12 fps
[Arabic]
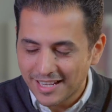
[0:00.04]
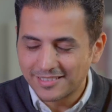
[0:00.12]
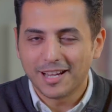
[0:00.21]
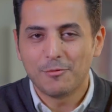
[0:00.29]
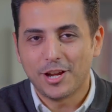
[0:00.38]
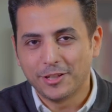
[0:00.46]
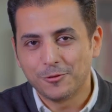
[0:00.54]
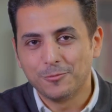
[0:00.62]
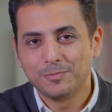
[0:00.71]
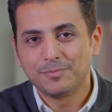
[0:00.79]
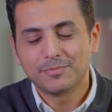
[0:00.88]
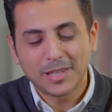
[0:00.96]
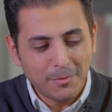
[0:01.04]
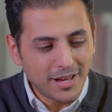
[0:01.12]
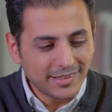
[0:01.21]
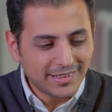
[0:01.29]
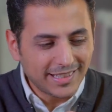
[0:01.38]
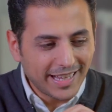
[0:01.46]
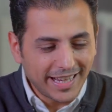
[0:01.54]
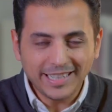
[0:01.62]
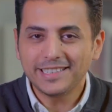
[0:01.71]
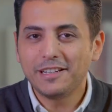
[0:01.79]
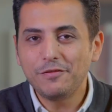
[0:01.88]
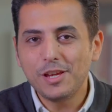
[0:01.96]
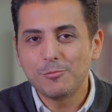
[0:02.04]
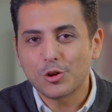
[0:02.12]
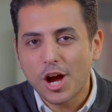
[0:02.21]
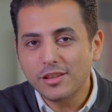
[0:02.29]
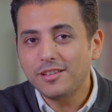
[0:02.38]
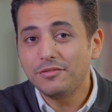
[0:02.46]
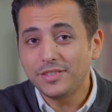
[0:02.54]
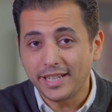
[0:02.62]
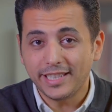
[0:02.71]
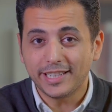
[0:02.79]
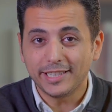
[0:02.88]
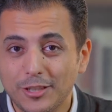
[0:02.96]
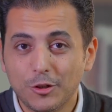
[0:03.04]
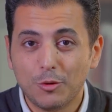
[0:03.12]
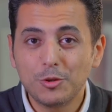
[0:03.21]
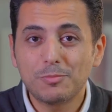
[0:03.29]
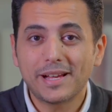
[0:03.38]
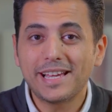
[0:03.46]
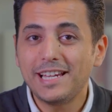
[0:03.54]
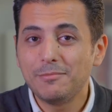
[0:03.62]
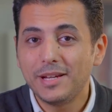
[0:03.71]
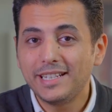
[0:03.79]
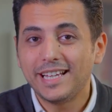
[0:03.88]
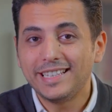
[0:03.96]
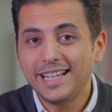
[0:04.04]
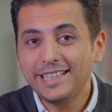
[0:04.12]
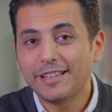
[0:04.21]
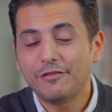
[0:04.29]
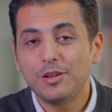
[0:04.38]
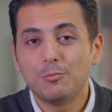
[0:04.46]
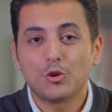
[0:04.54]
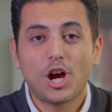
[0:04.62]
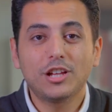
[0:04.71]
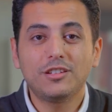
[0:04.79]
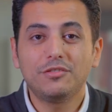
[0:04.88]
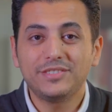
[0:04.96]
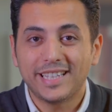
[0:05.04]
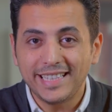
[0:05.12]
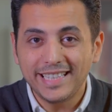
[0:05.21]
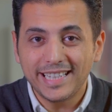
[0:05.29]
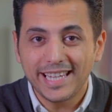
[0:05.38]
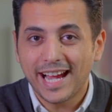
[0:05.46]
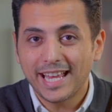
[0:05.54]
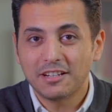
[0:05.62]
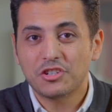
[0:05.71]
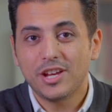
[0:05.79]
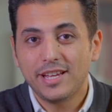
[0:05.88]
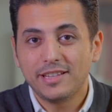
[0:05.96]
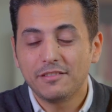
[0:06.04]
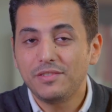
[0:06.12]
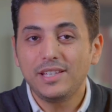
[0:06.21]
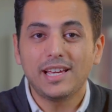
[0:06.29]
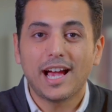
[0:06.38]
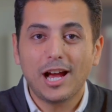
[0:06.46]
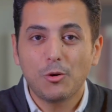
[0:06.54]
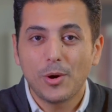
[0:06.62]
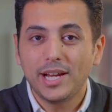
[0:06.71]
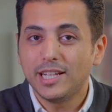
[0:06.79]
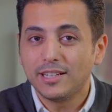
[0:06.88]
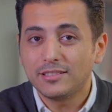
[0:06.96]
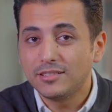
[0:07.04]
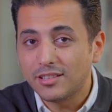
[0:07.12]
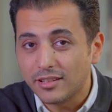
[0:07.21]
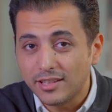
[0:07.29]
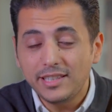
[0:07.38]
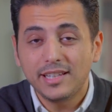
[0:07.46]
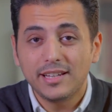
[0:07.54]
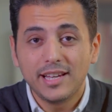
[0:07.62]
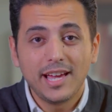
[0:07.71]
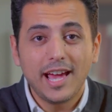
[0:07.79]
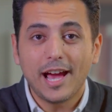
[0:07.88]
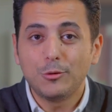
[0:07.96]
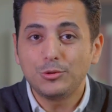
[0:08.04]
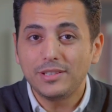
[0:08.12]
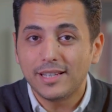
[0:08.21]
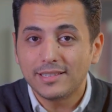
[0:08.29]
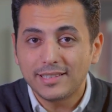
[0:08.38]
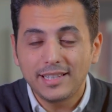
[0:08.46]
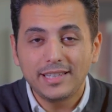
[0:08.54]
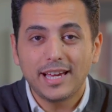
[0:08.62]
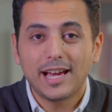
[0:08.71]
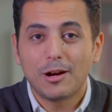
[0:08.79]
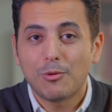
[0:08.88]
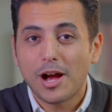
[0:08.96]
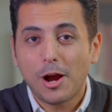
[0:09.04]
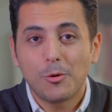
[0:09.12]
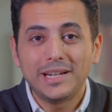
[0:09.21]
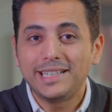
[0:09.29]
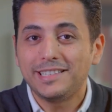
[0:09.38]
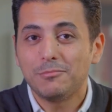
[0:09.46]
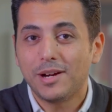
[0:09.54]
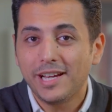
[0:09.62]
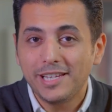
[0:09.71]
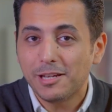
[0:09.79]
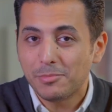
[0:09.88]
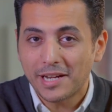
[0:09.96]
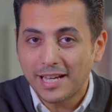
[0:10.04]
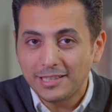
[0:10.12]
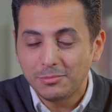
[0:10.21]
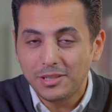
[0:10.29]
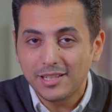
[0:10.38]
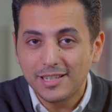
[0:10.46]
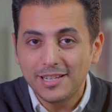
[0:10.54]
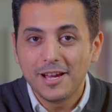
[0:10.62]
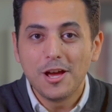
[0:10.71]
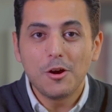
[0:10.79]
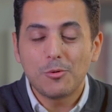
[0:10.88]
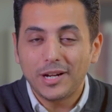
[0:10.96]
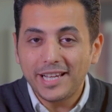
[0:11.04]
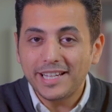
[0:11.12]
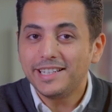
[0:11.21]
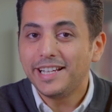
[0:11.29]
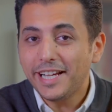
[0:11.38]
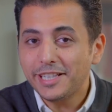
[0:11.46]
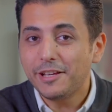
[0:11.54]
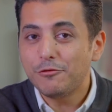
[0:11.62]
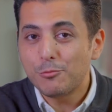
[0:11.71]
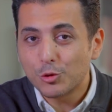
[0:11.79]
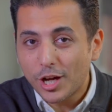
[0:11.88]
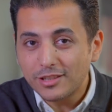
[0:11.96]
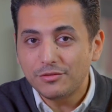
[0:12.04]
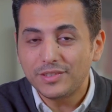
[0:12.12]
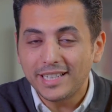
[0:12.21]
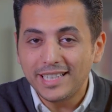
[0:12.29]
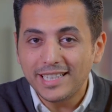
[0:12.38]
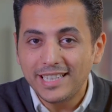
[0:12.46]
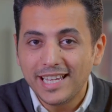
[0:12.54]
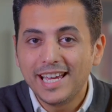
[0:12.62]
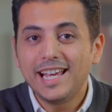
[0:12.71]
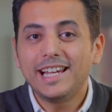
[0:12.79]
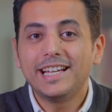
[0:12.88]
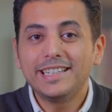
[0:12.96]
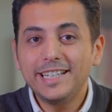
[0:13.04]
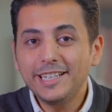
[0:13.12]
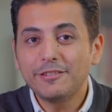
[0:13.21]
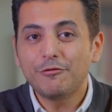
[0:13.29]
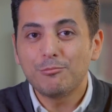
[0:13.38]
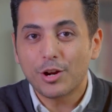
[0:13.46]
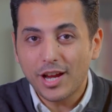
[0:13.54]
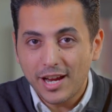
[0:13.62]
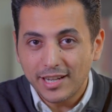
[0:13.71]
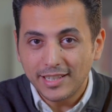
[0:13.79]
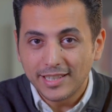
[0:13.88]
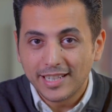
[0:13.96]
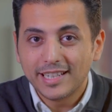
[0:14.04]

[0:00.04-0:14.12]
السلام عليكم طبعا احنا في منعطف تاريخي ومش بتكلم هنا ان احنا في منعطف تاريخي علشان في احوال اقتصاديه او سياسيه او احوال اجتماعيه بنعدي بيها ولكن احنا في منعطف تاريخي لان احنا في مرحله